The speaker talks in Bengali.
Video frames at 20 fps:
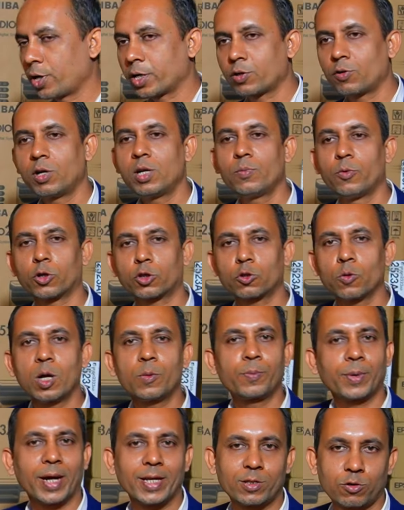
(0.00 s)
প্রোডাক্টগুলি
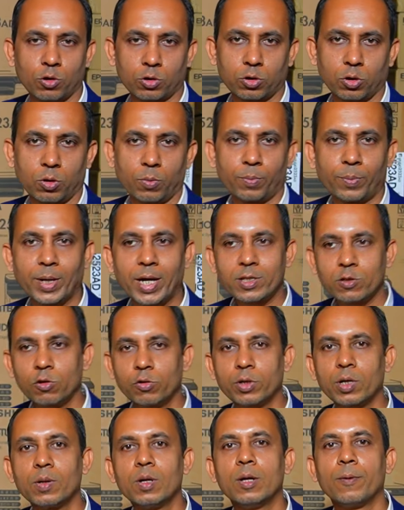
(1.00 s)
বর্তমান প্রাইস কত আর
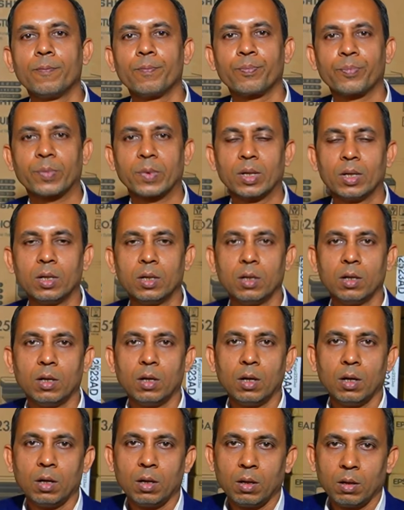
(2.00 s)
আপনাদের কাছে তো সব সময়
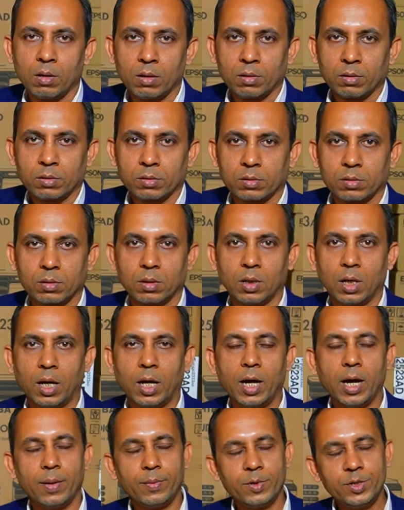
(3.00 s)
বিগ কোয়ান্টিটি থাকে
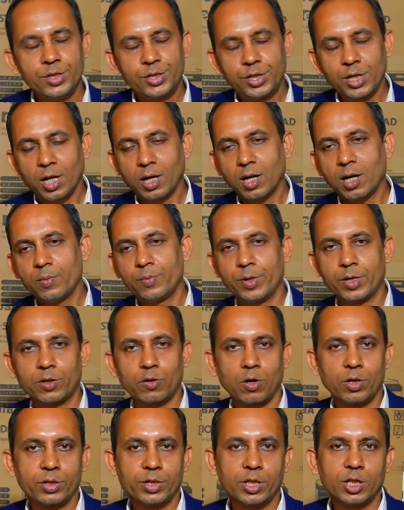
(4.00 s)
হ্যাঁ ইনশাআল্লাহ বিগ
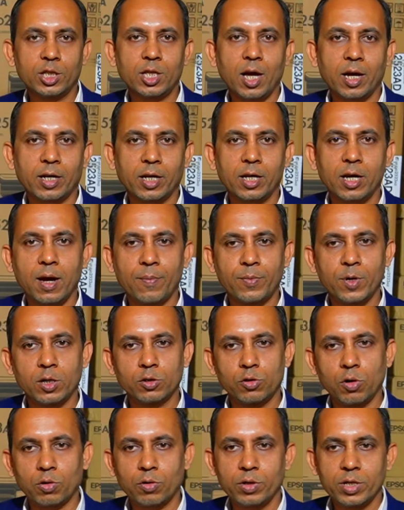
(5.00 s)
কোয়ান্টিটি থাকে আপনারা
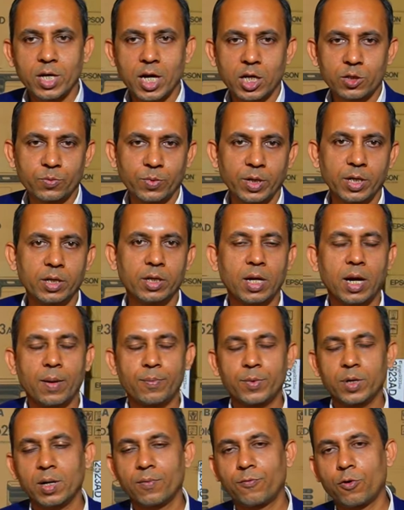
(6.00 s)
যখনই আসবেন
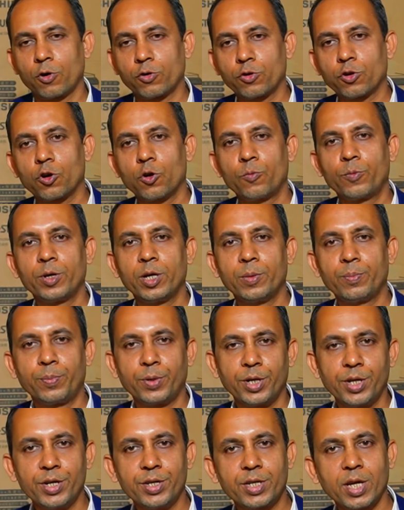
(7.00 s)
আপনারা ফটোকপি
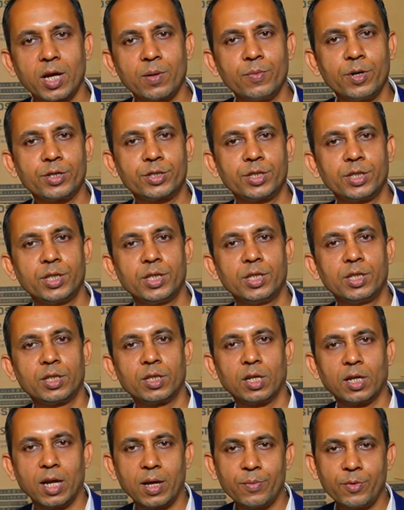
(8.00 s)
প্রিন্টার মেশিন
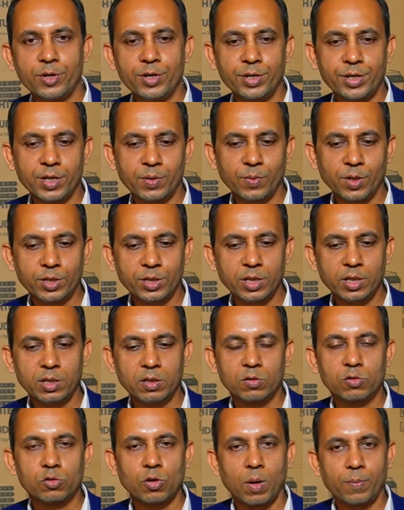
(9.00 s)
লেমিনেটিং মেশিন
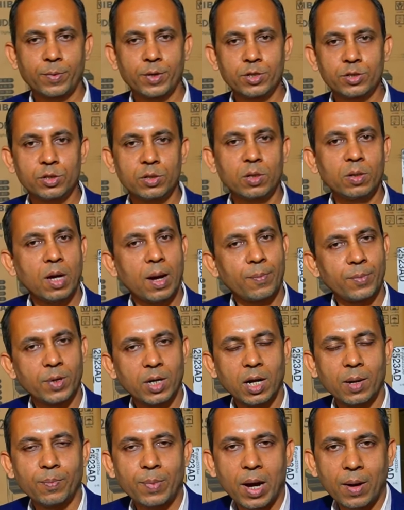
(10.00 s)
সবকিছুই
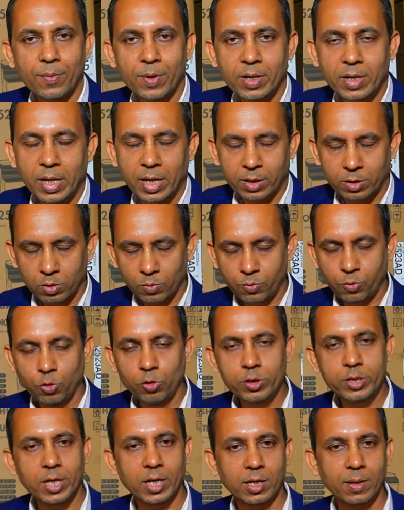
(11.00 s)
আপনারা পাবেন একদম
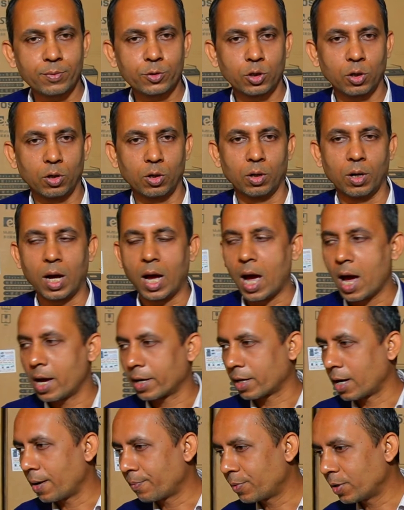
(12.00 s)
ফুল সেটআপ সহ
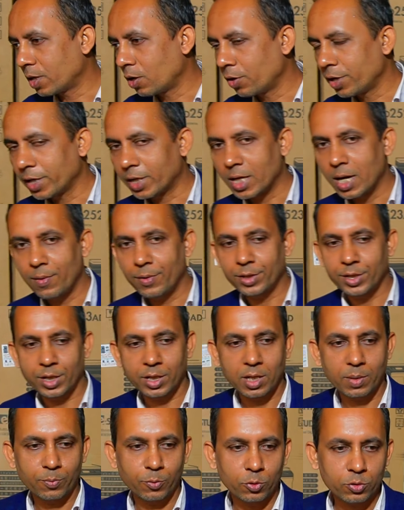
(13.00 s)
আর আপনারা অনেকে
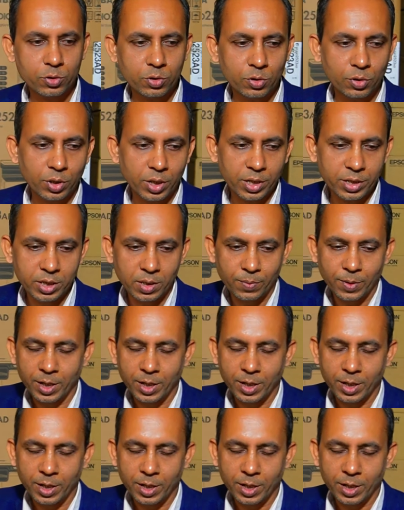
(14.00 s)
আমাদেরকে প্রশ্ন করেন যে